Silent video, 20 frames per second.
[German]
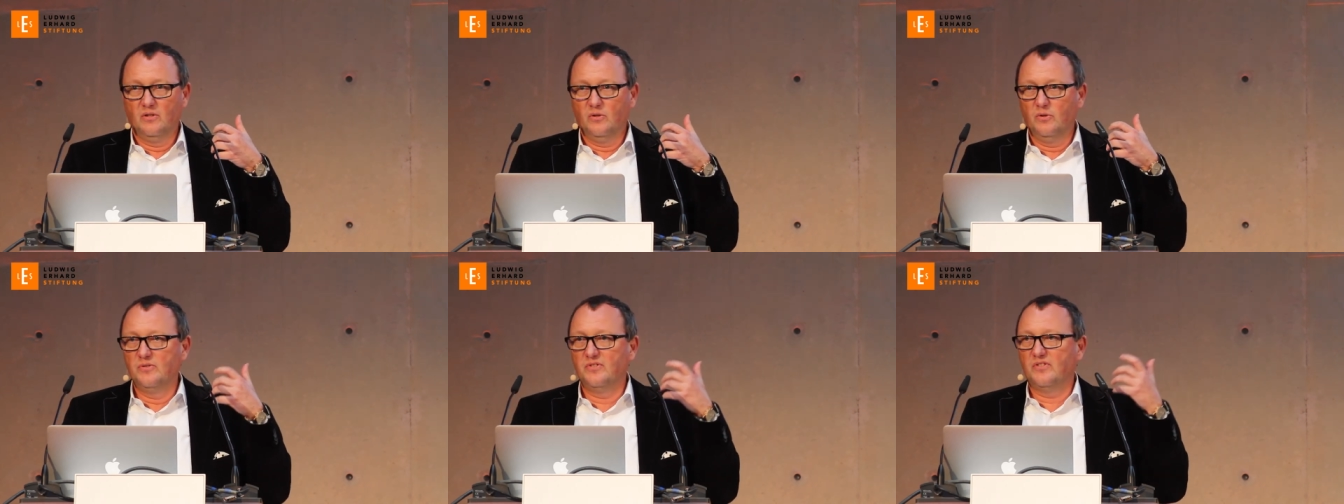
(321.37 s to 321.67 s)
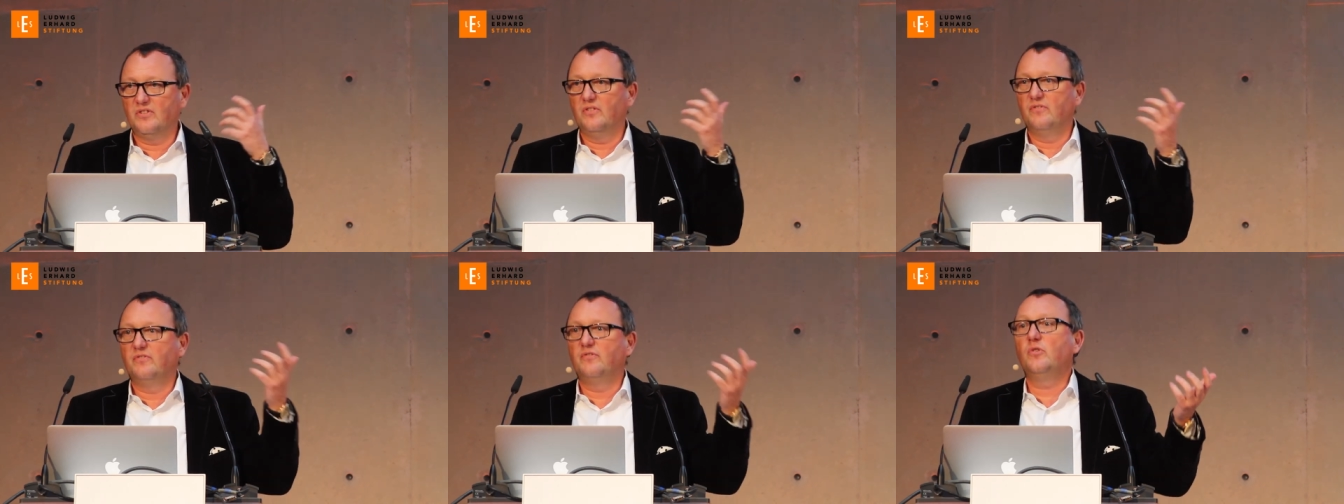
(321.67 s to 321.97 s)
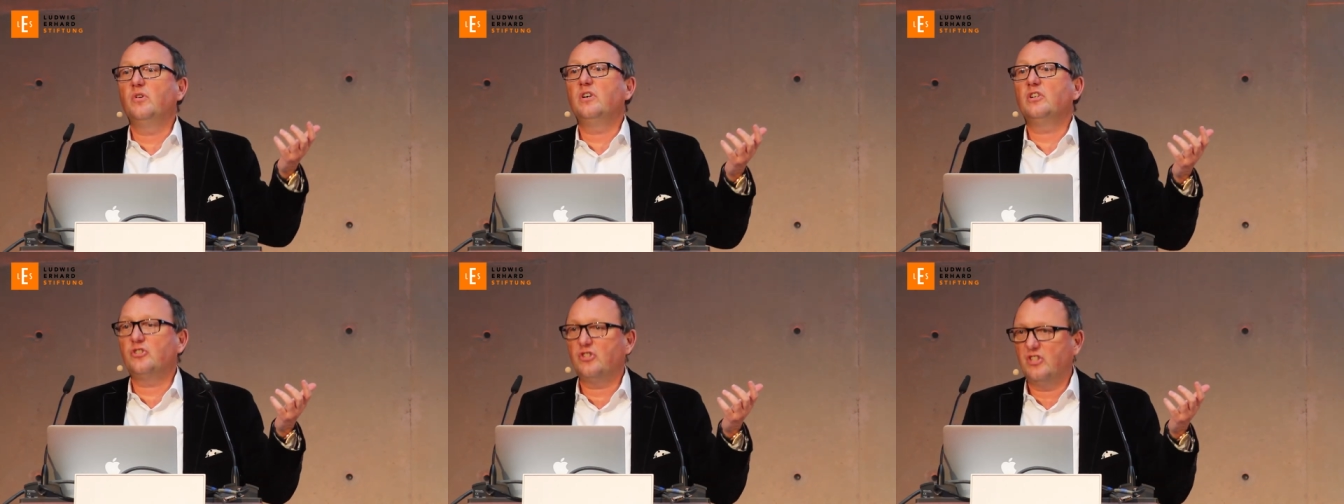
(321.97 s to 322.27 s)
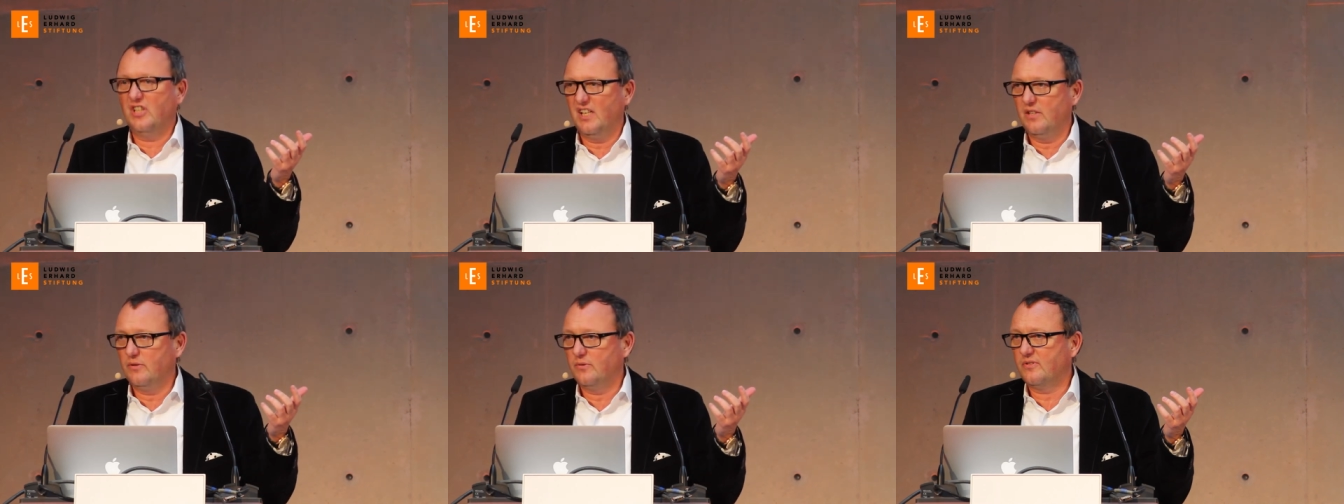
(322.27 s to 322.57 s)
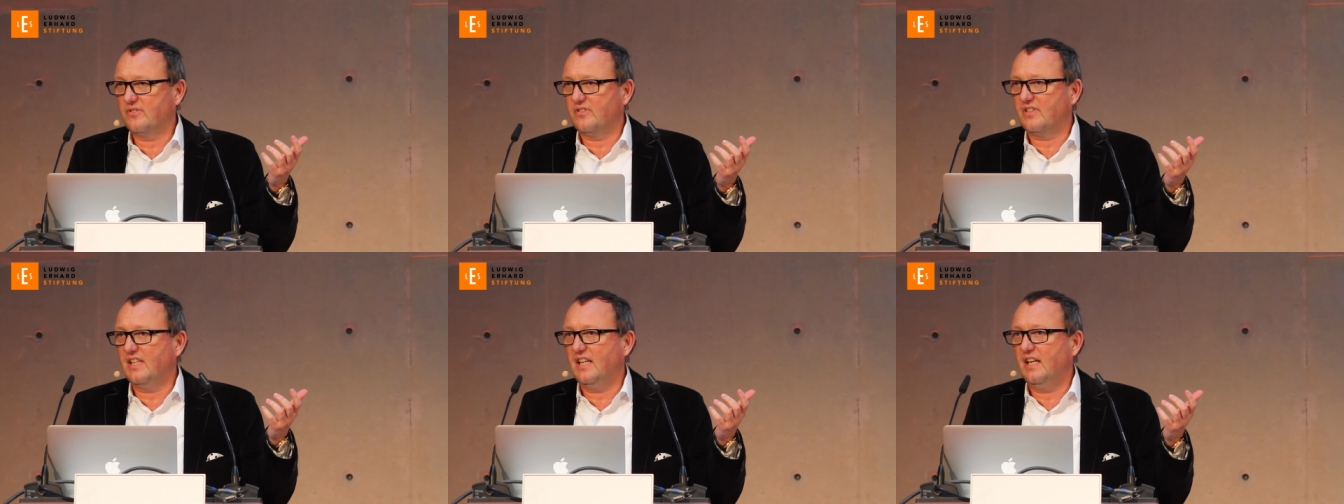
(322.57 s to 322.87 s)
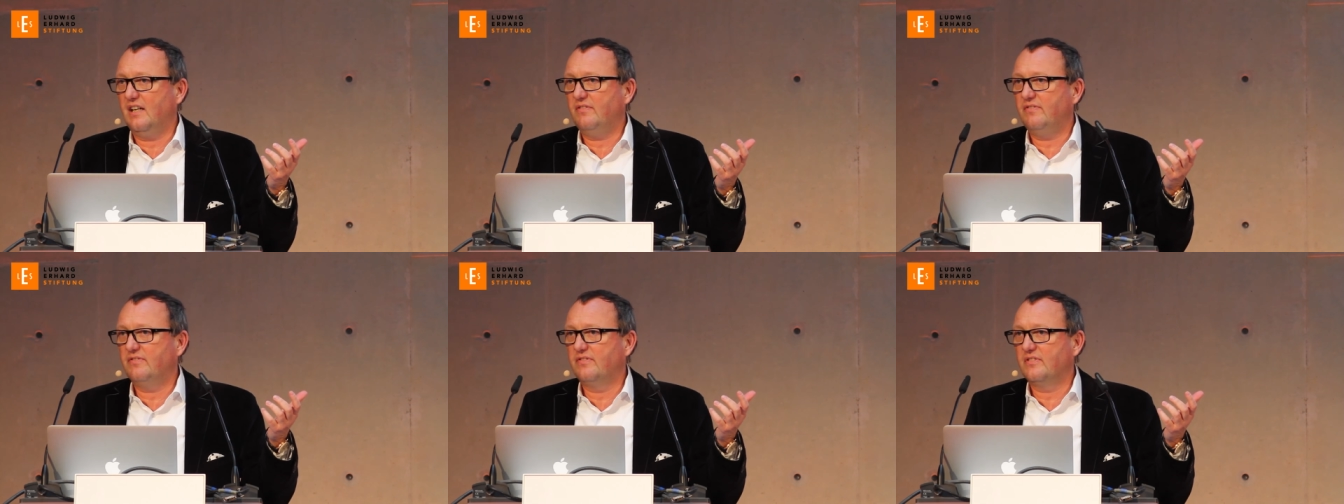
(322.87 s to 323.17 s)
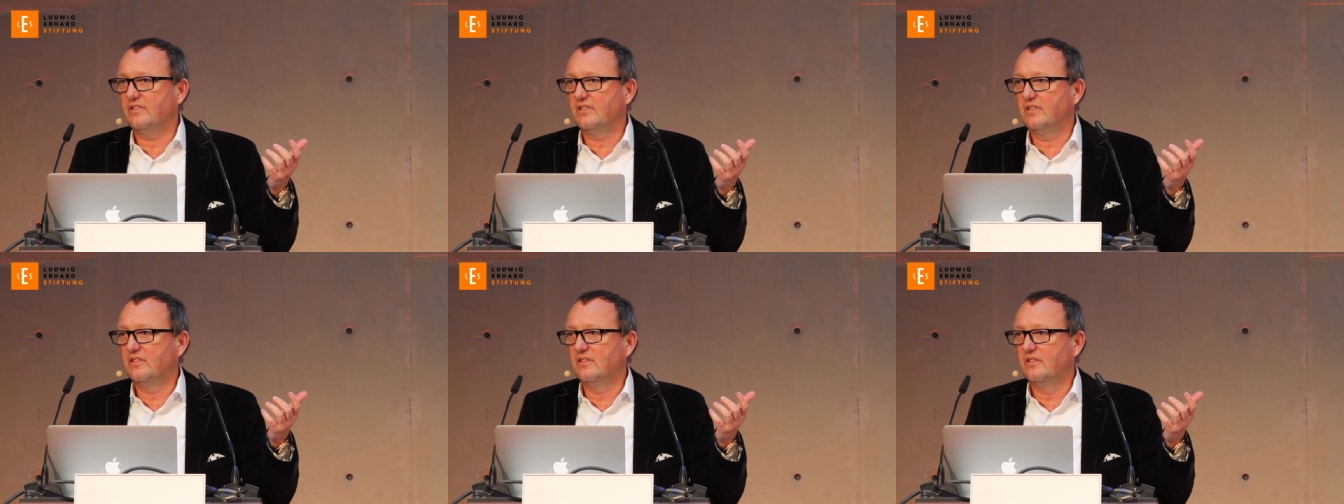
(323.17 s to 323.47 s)
unsere
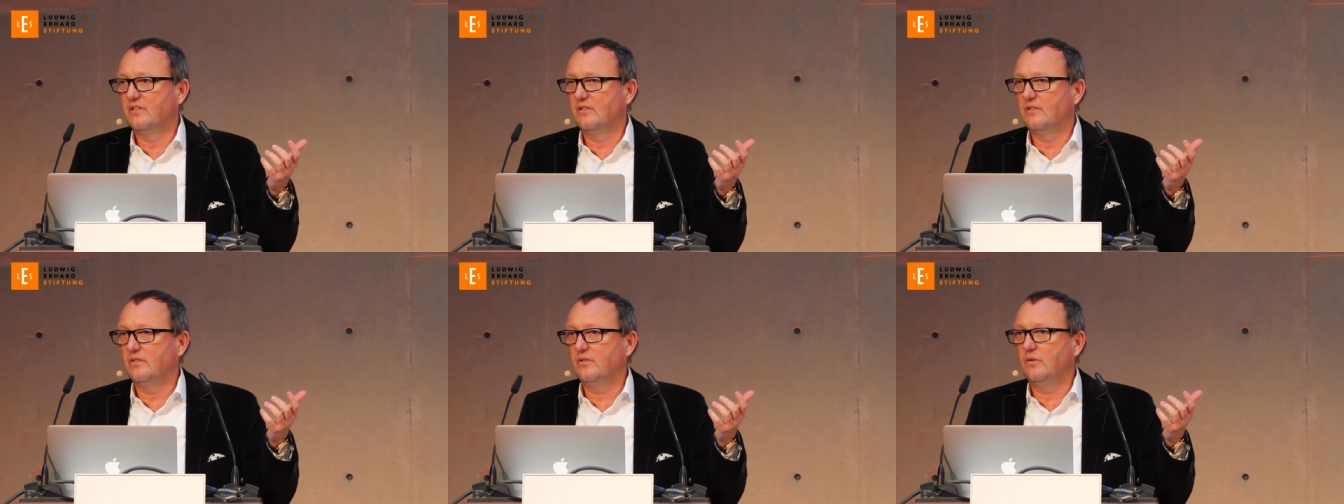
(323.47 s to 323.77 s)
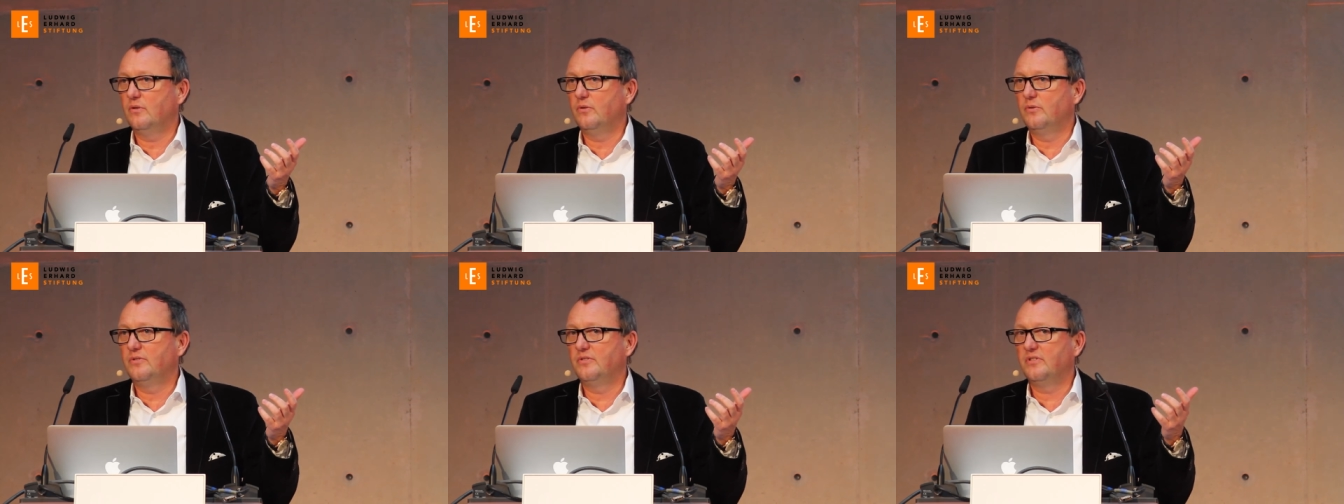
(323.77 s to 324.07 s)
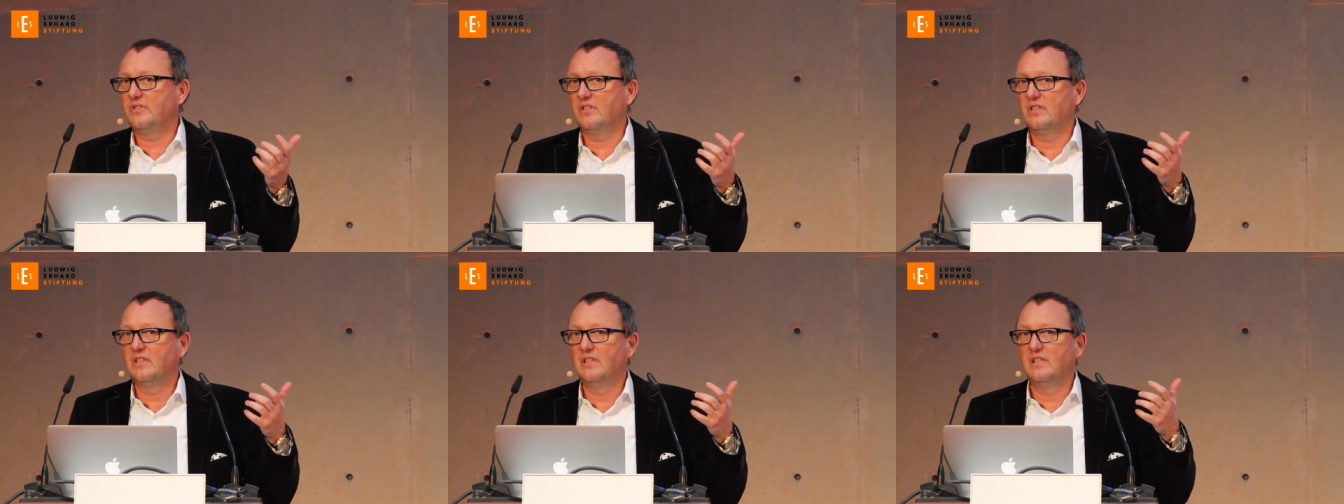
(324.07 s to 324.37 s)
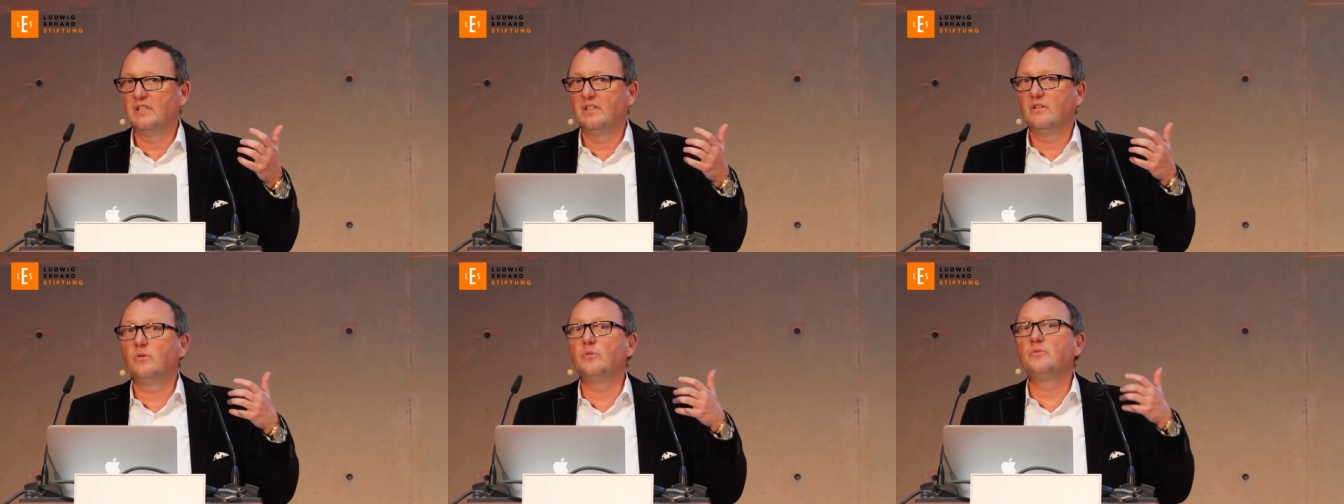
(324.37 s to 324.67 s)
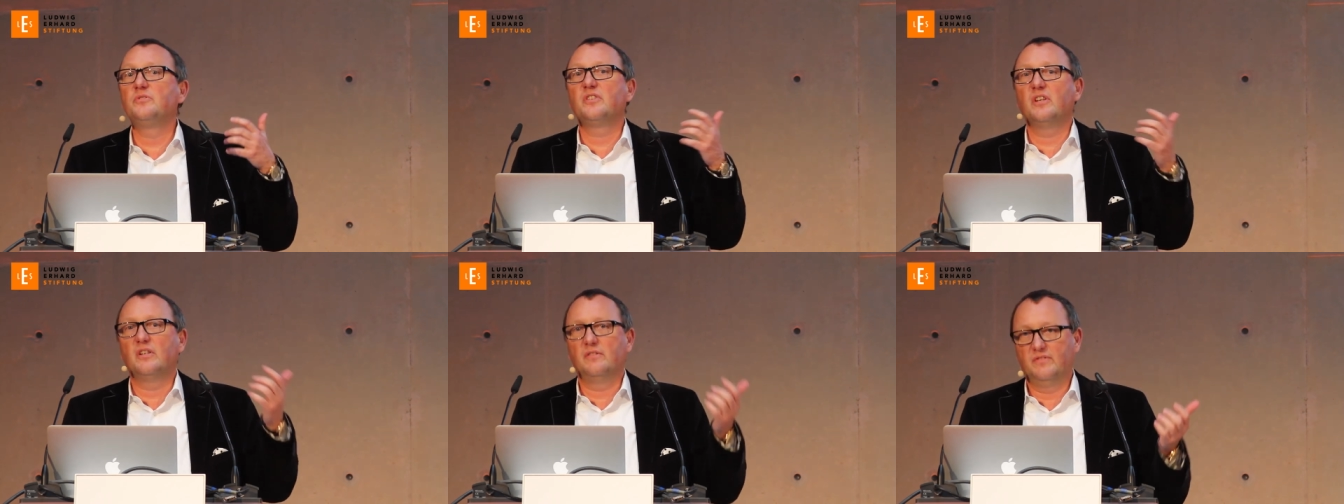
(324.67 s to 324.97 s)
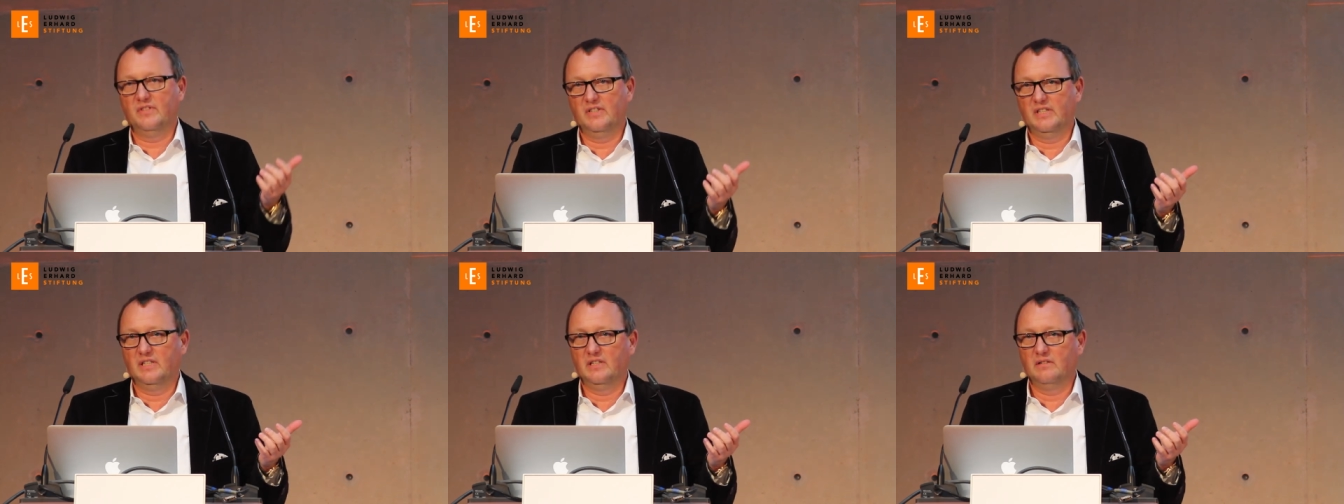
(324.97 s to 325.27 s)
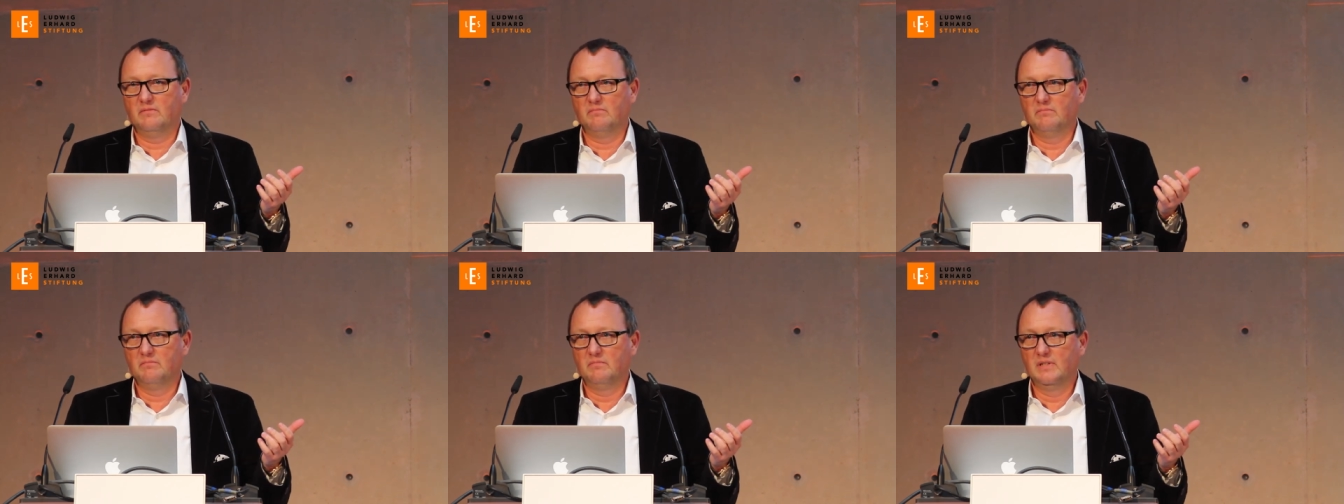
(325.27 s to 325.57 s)
Vorstellungskraft und unseren Willen.